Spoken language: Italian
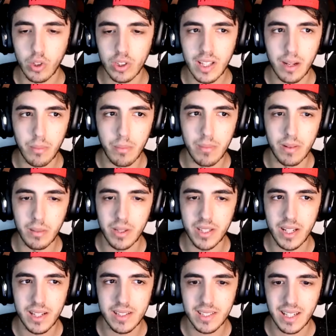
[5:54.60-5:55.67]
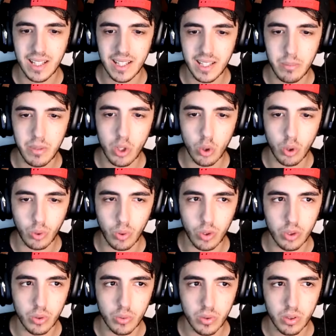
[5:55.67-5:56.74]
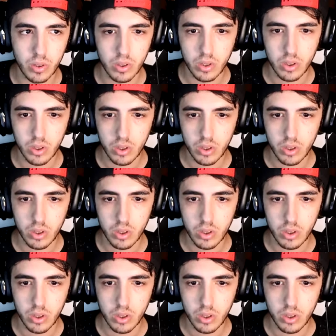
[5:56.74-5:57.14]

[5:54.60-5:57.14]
volte la, la bandiera iniziale che neanche mi ricordo quanto...